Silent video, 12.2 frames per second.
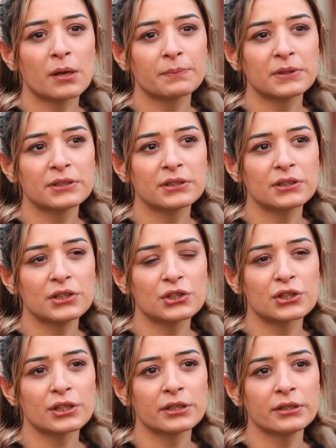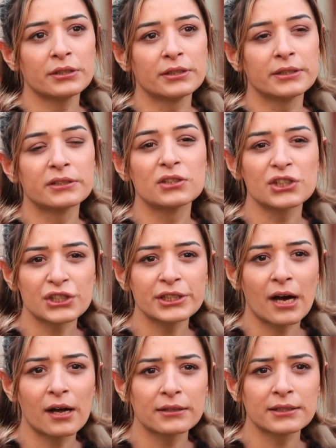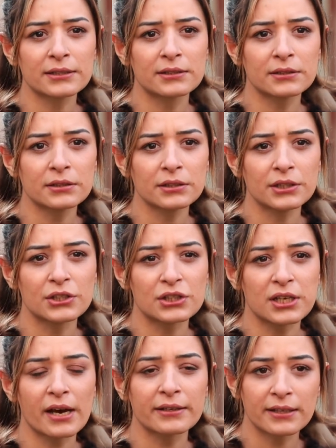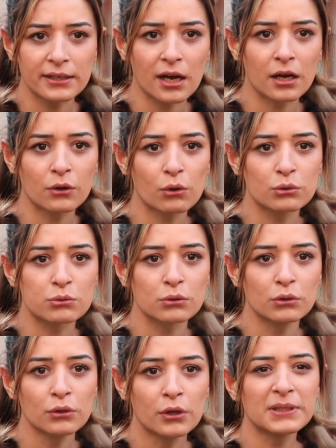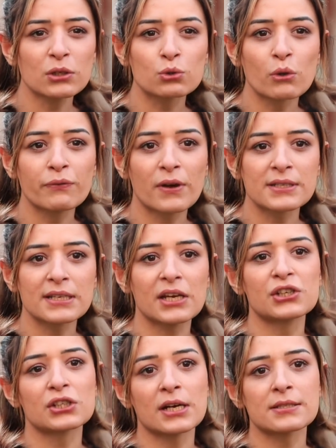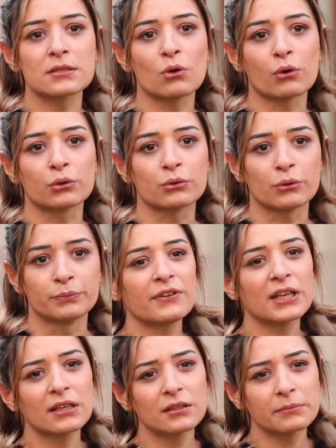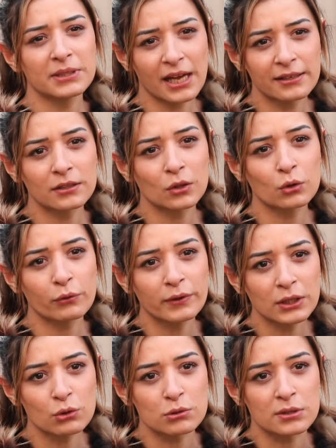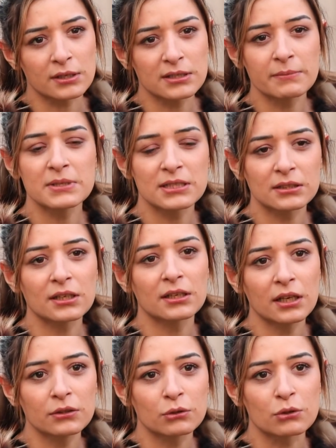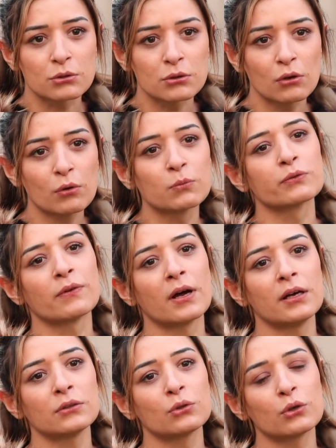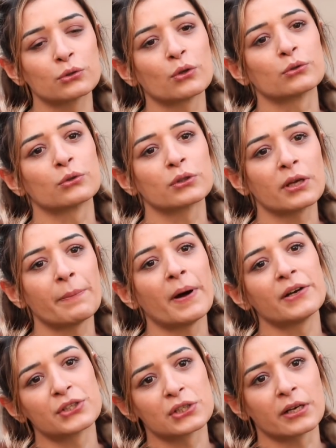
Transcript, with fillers: dolaplarının içi e, dışı yağlıydı, içlerde yağ yoktu. Bir de çok fazla eşyası yoktu. Figen Hanım kendine güveniyorsa, temizlikten anlıyorsa o mutfağı dört dörtlük yapar